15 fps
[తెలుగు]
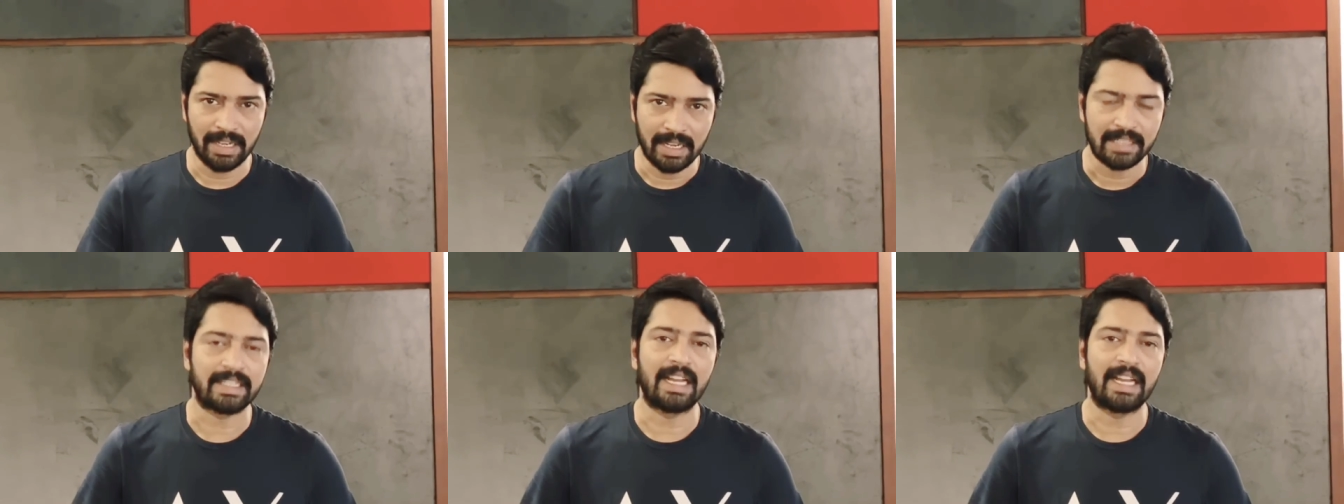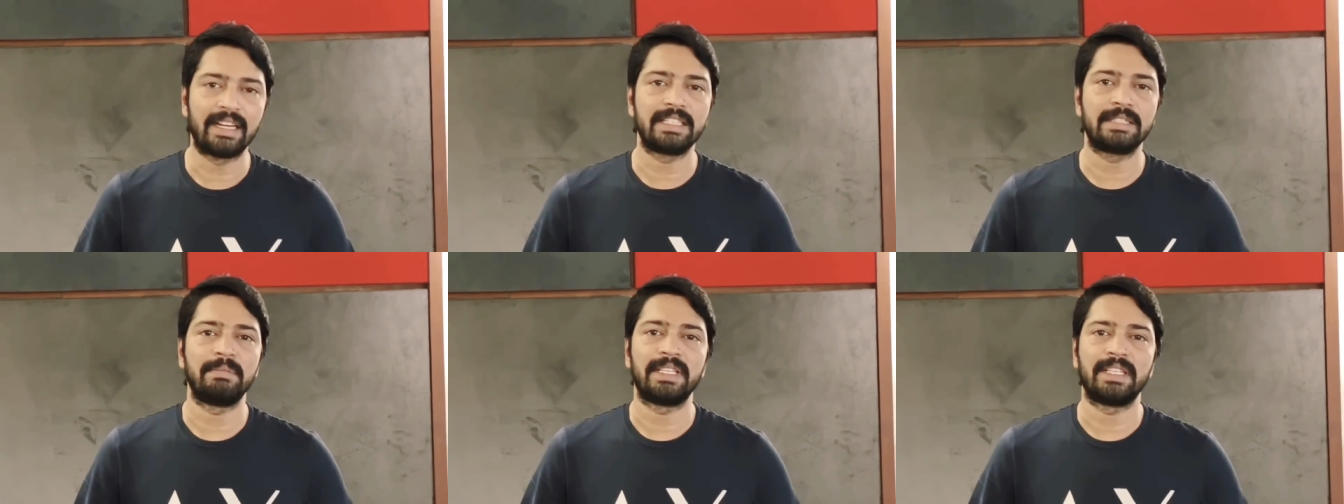సాలరీస్
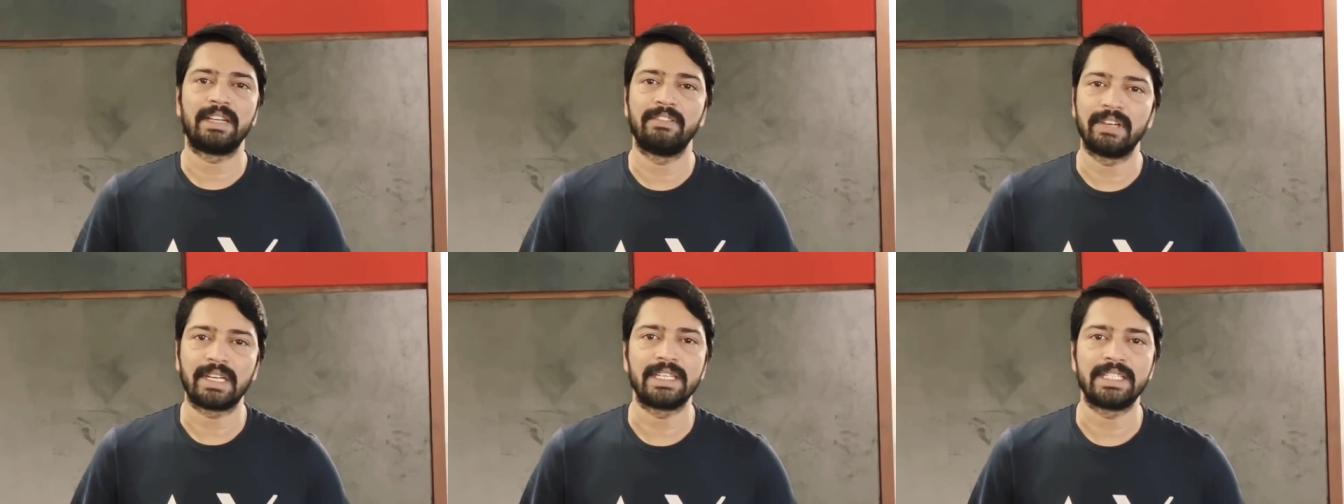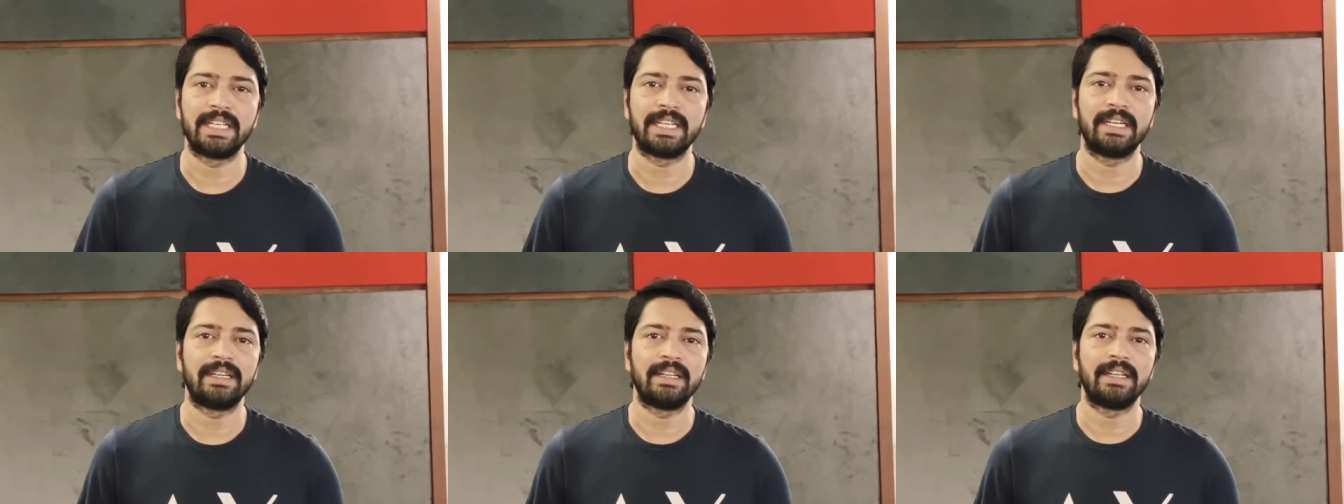మాత్రం ఎవరు కట్
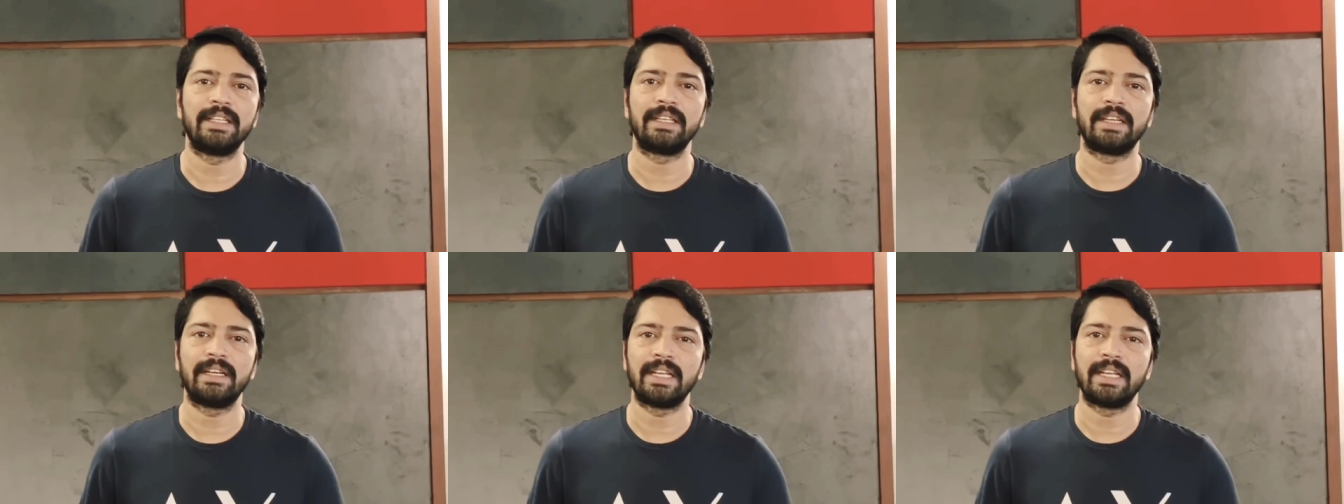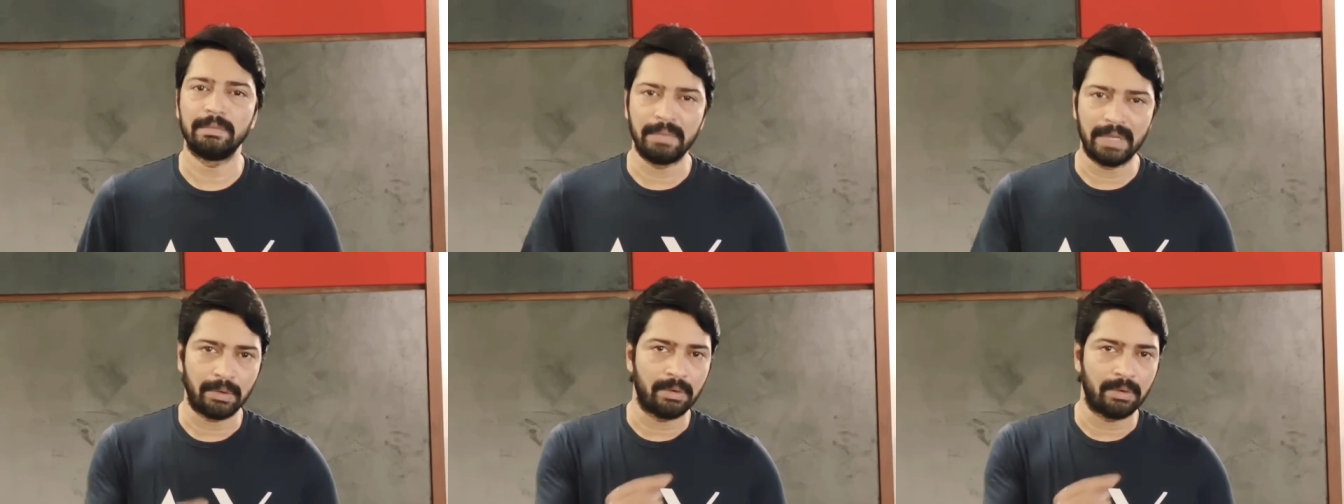చేయకండి ఎందుకంటే అది
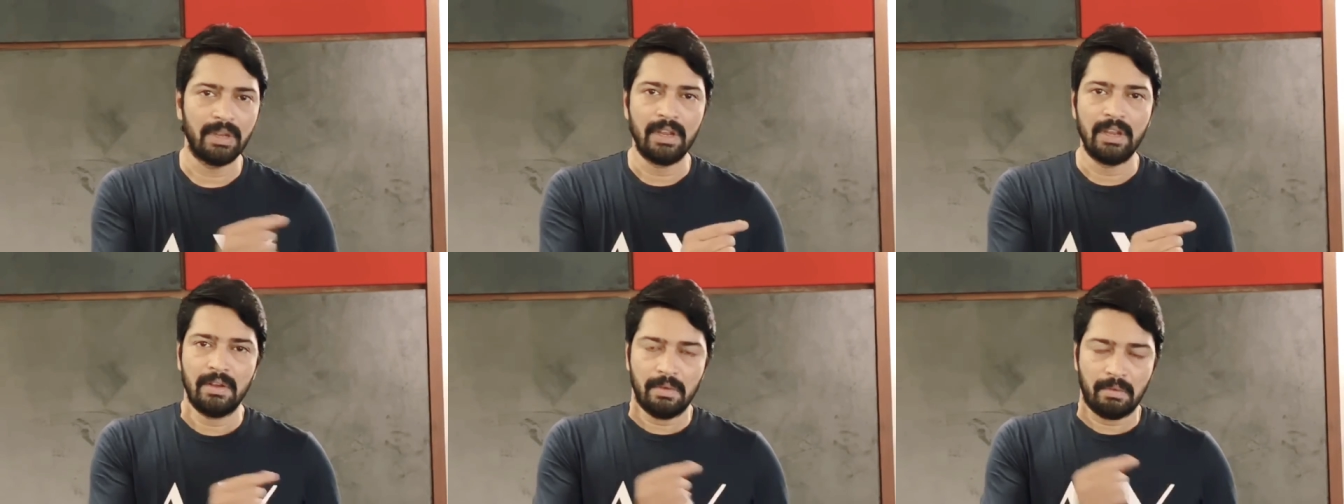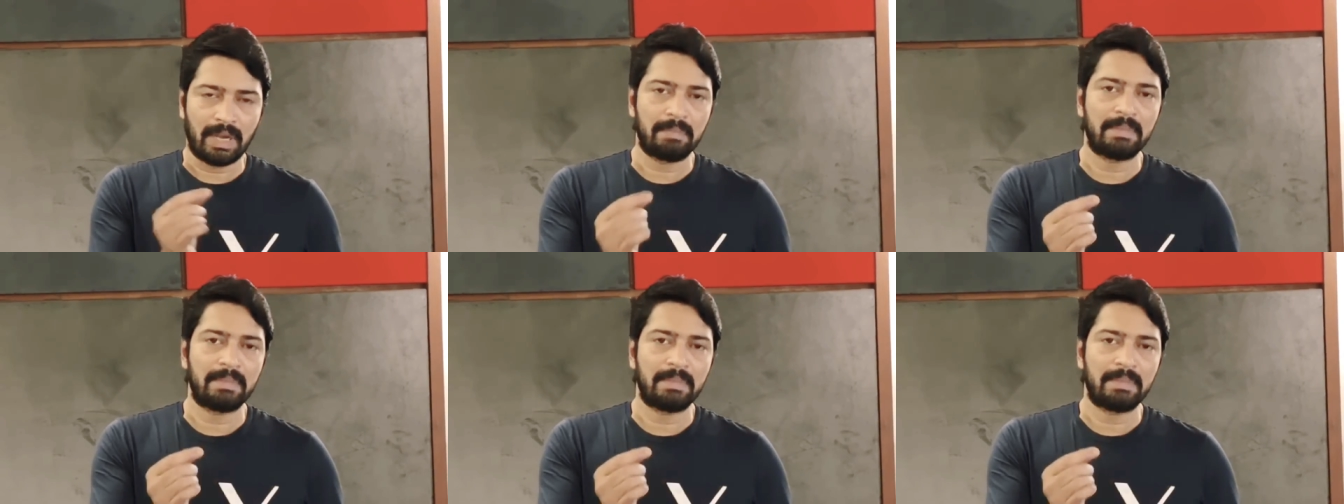మీకు వన్